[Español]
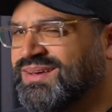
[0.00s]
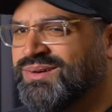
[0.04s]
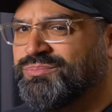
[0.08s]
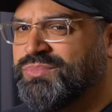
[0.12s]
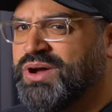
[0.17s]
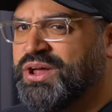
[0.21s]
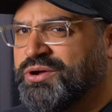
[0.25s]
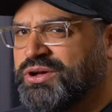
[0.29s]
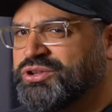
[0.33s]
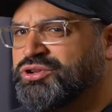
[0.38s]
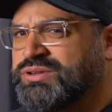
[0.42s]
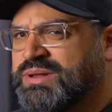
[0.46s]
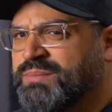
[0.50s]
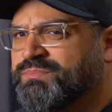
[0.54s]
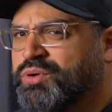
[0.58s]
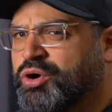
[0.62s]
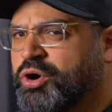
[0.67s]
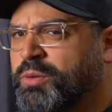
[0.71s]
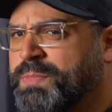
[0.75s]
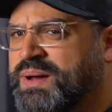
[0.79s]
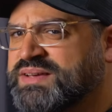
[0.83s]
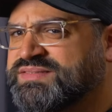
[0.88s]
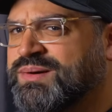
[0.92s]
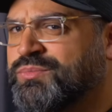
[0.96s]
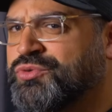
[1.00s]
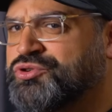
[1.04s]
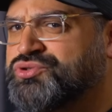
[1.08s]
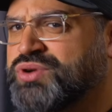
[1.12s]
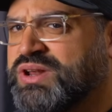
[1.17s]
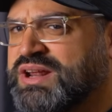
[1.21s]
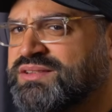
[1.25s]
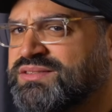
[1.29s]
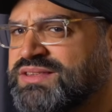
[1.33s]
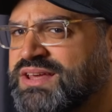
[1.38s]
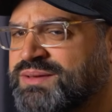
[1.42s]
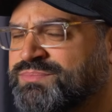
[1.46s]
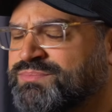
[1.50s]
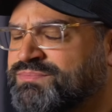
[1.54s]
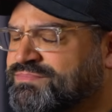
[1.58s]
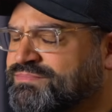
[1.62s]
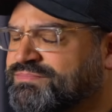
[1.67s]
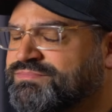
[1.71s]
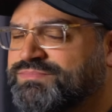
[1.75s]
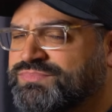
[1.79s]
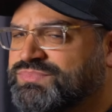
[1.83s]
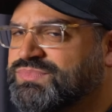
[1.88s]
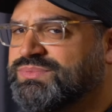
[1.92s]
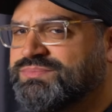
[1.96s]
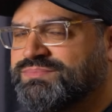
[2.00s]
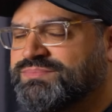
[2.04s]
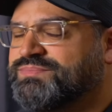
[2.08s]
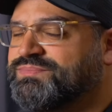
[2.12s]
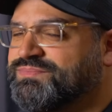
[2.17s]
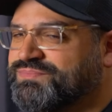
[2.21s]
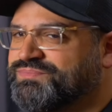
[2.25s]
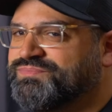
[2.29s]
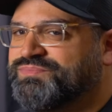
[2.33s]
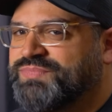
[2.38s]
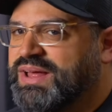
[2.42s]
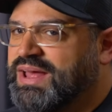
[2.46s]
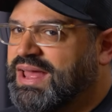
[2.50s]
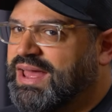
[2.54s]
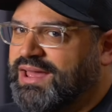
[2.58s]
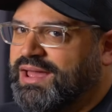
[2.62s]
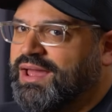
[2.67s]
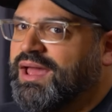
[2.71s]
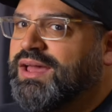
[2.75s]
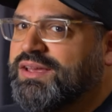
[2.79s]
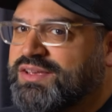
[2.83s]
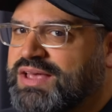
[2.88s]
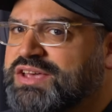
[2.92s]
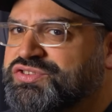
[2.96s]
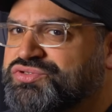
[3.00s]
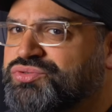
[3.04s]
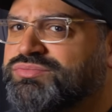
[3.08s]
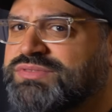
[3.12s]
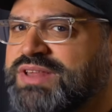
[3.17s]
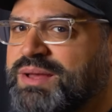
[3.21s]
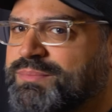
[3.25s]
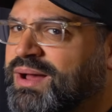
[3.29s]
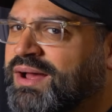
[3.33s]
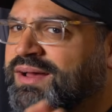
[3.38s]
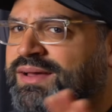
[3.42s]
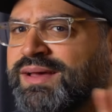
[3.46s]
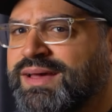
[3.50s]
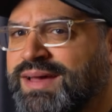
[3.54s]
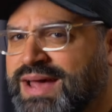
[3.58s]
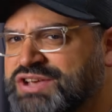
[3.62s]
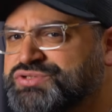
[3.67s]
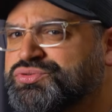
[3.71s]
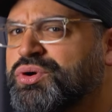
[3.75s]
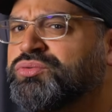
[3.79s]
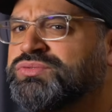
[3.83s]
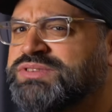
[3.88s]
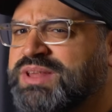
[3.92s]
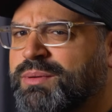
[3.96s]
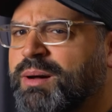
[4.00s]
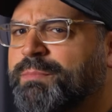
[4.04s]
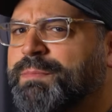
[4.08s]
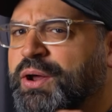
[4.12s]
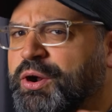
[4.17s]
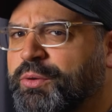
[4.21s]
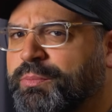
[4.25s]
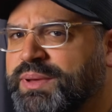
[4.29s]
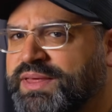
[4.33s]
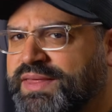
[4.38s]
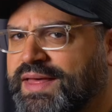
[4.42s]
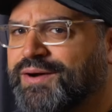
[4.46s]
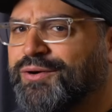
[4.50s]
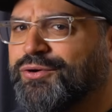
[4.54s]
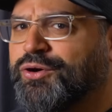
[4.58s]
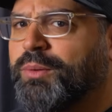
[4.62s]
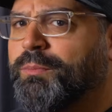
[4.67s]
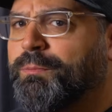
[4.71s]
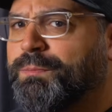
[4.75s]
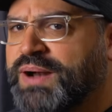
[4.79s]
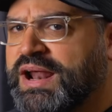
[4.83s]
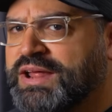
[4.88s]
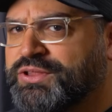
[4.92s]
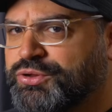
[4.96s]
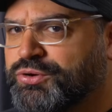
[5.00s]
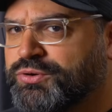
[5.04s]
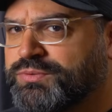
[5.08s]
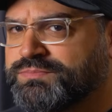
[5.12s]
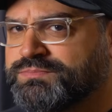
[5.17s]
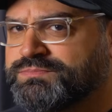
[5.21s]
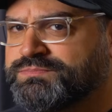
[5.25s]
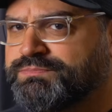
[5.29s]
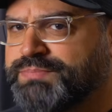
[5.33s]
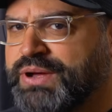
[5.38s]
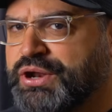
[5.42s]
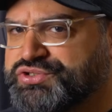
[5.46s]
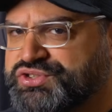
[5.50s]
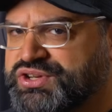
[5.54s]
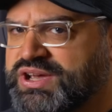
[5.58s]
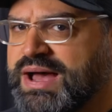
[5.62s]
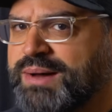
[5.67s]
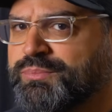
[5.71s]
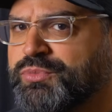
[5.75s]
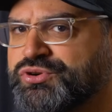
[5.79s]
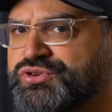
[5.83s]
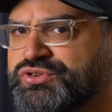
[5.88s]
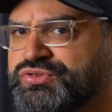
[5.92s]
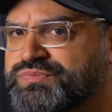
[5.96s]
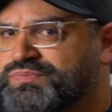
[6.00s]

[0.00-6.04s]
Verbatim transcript: Bueno, esto tampoco pasa mucho en Steam. Mm, eh, eh, es un tema, eso es un tema para un video completo. Pero sigamos.